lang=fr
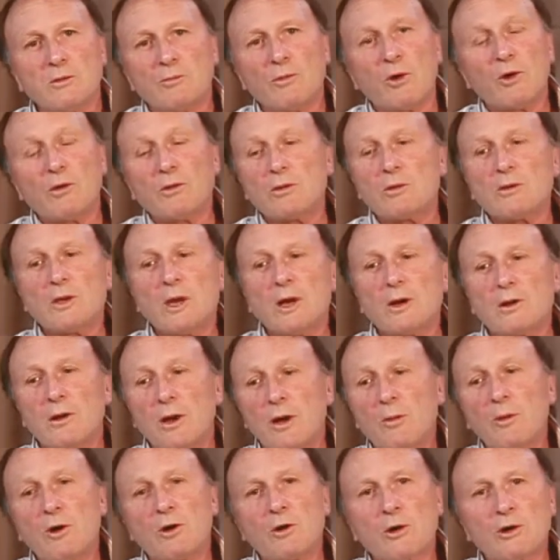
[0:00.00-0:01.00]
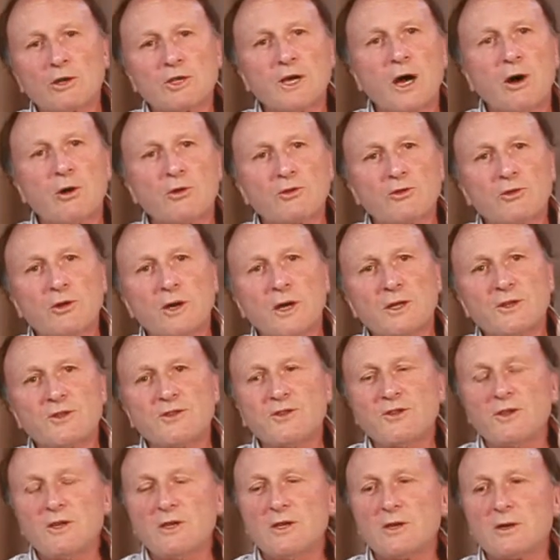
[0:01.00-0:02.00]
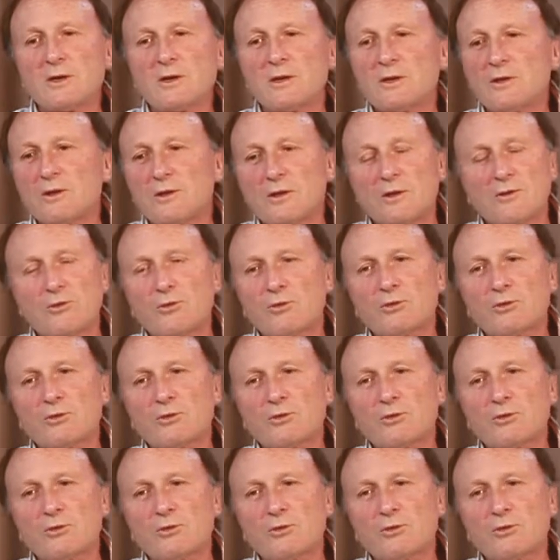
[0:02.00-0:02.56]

bon, il y a quand même encore 40 ans à tenir, et,